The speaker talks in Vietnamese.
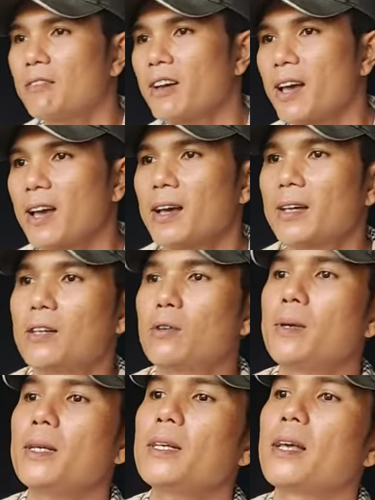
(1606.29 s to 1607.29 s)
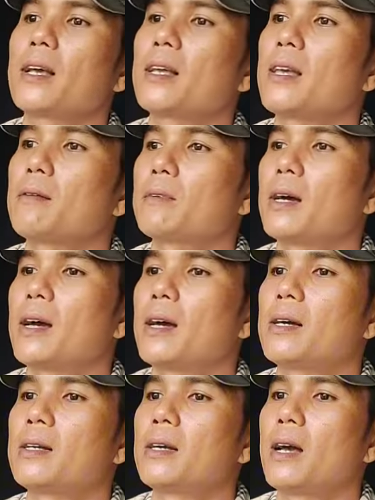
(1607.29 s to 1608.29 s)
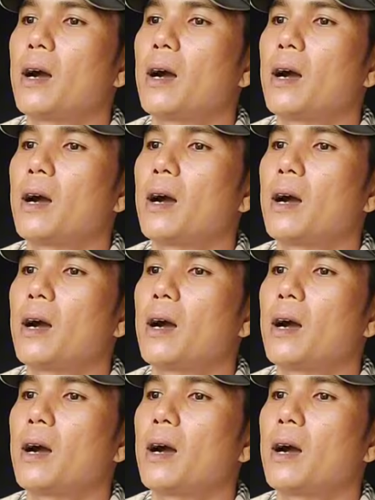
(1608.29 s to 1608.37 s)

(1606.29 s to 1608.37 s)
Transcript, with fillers: và hiểu biết về cái dòng à,